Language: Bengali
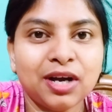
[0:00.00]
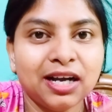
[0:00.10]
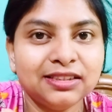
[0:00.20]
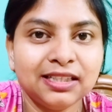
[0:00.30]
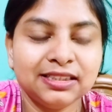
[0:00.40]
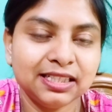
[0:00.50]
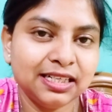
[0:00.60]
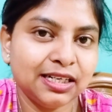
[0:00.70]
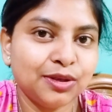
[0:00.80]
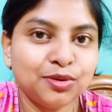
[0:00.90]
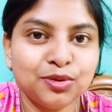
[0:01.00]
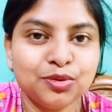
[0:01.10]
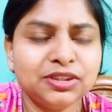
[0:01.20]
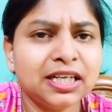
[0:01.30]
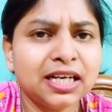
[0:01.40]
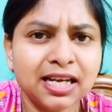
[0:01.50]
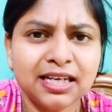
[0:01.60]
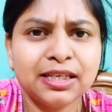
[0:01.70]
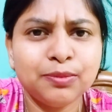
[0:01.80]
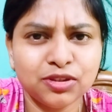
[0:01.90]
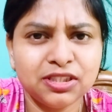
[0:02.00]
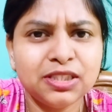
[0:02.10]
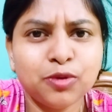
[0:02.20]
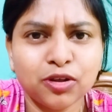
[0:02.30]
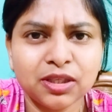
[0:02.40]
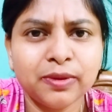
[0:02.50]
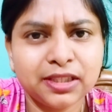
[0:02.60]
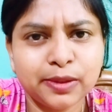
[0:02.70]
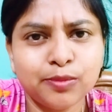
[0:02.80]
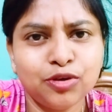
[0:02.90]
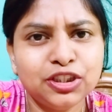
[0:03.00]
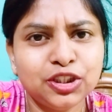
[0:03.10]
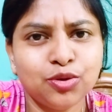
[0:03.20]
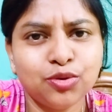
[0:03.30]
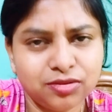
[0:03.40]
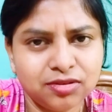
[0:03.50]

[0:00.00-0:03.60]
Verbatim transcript: হাজার ছেলেটার কোনো দোষ যারা আর কি পজিটিভ কথাবার্তা বলেছে ওর